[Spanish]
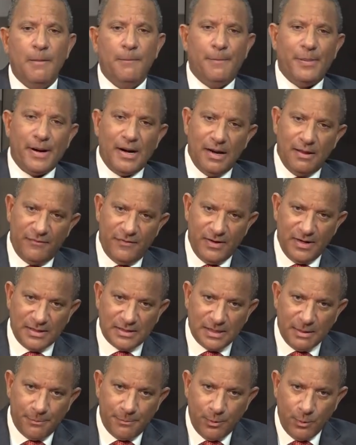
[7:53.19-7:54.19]
para la
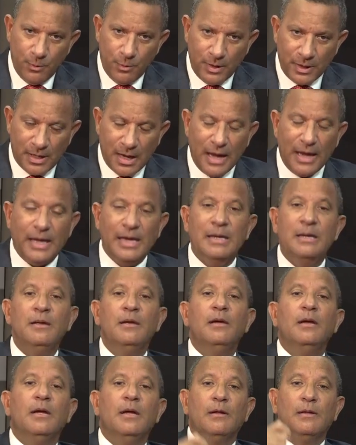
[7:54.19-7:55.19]
finanza pública y
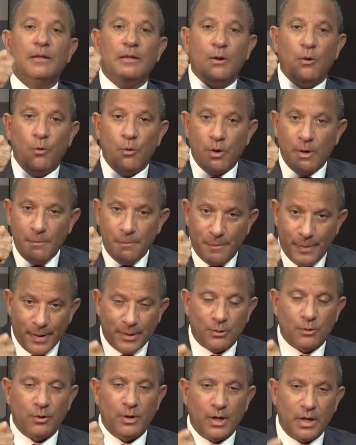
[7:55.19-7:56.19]
un
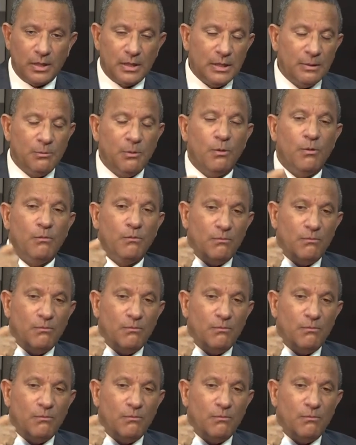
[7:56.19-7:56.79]
impacto negativo